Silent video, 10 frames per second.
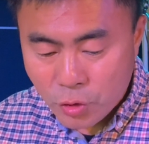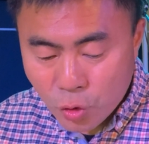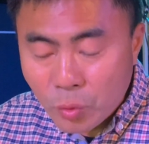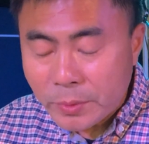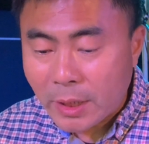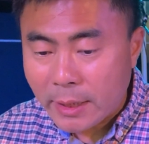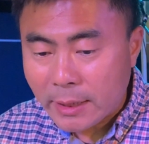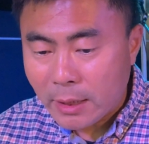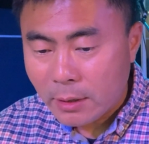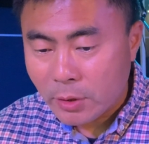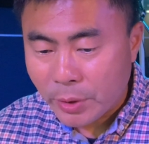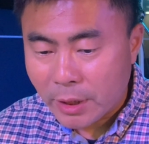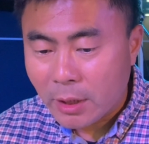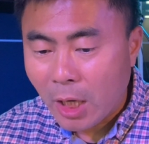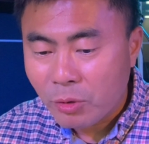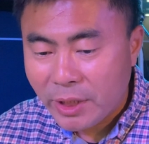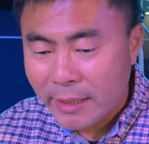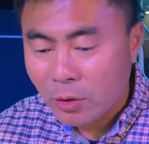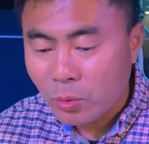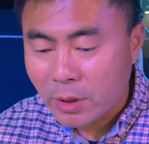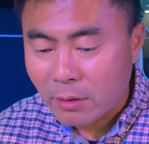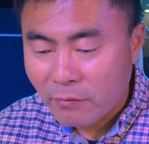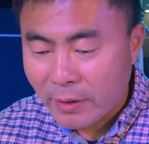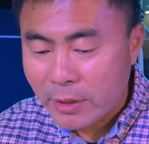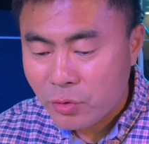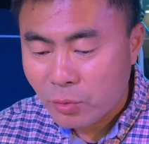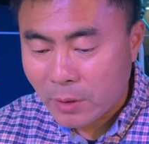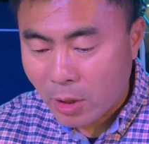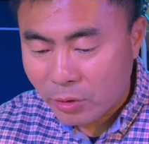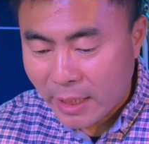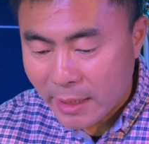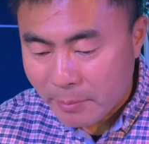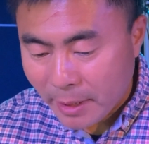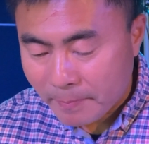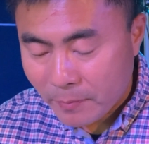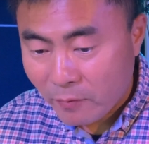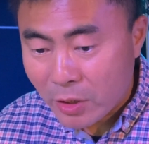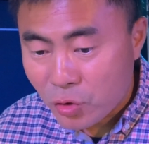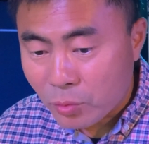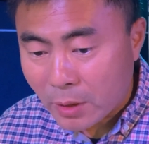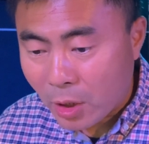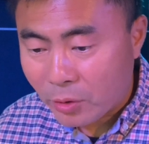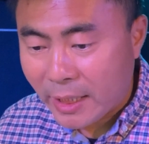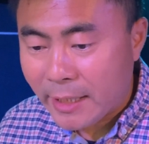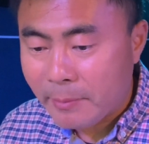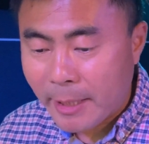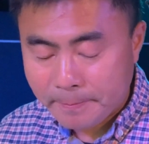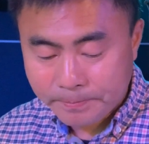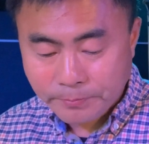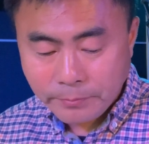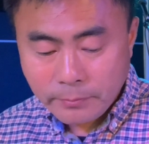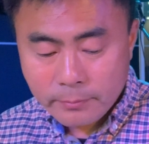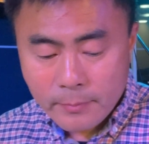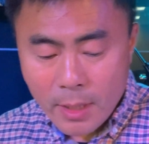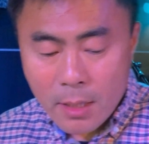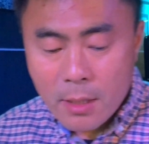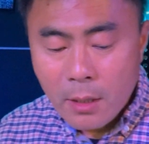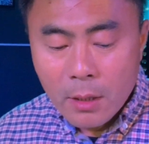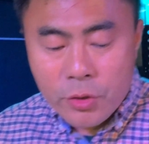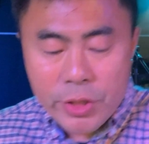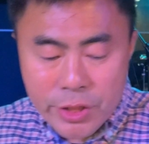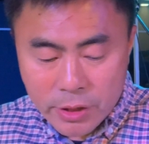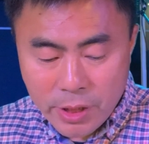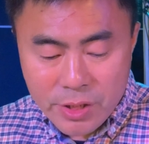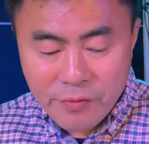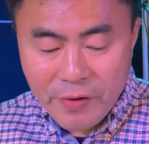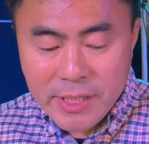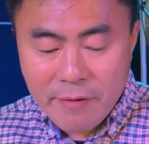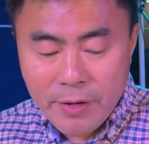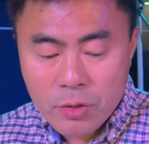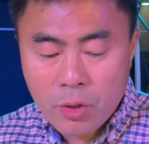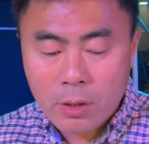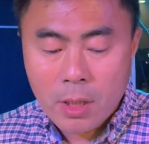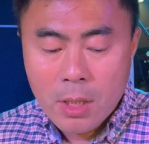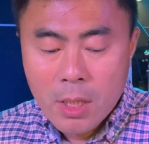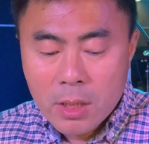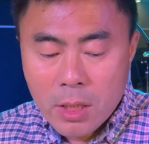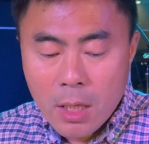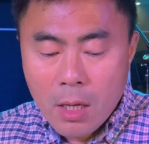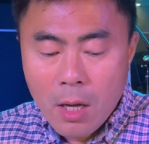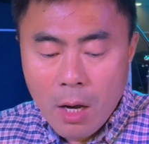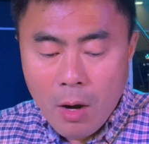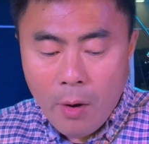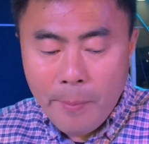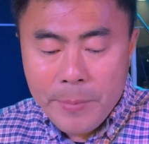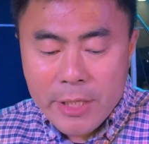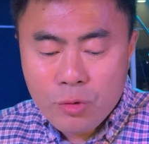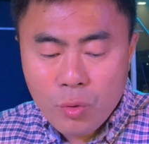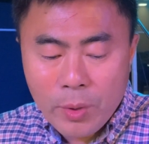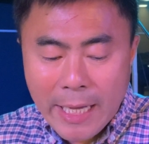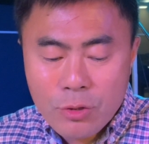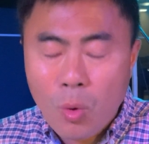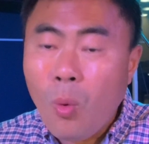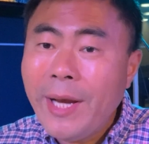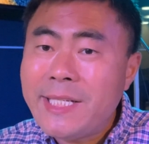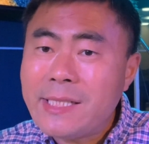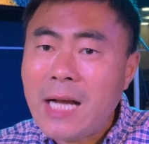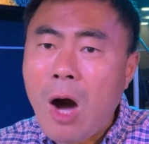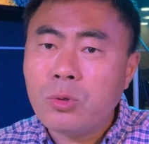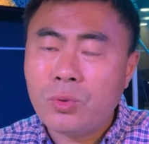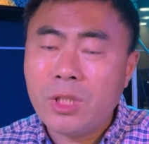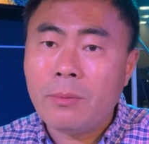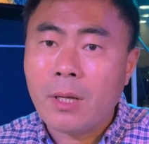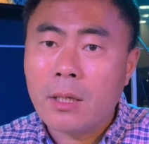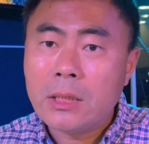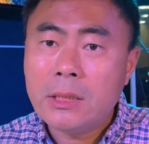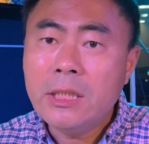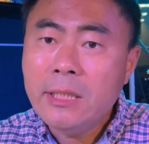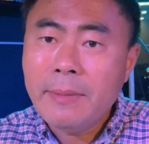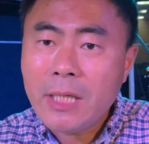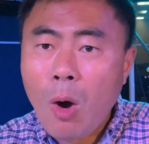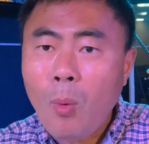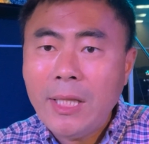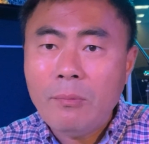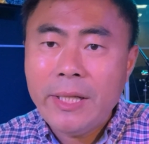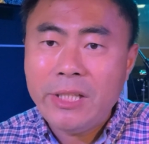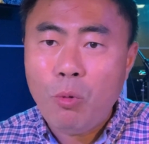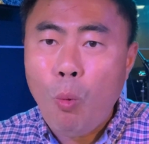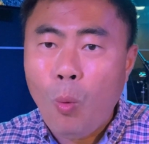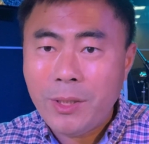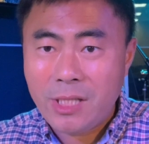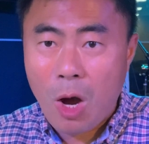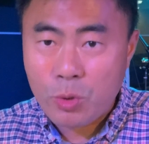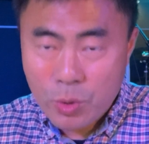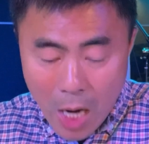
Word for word: Zoom 的一个有一个聊天的功能，放在 Zoom 的聊天里面，放在 Zoom 的聊天里面。所以这这是非常非常重要的。耶稣回答说：“我已经告诉你们了，你们要问的问题，我早就